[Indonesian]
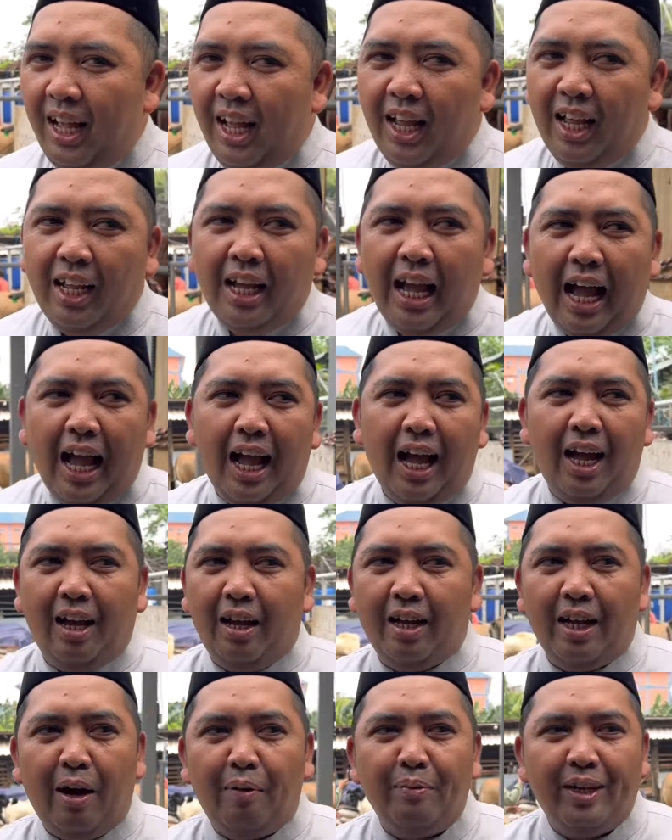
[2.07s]

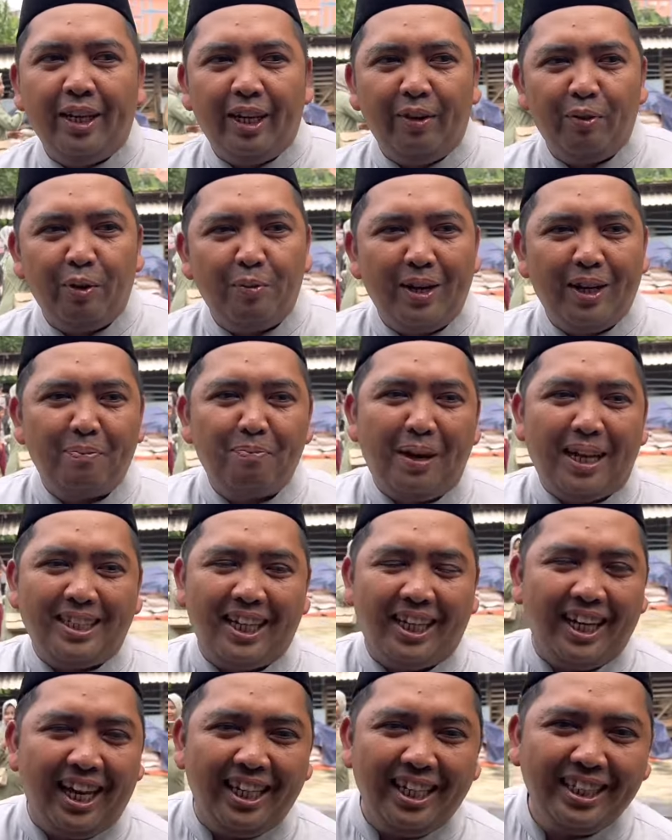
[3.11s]
Enggak, enggak mirip, cuman
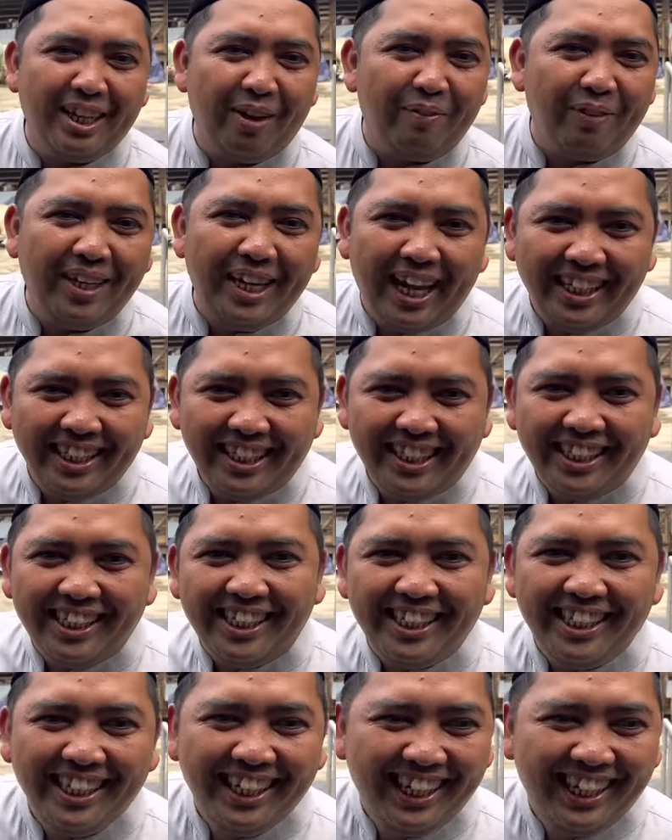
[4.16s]
pasarnya aja saya pindahin di sini.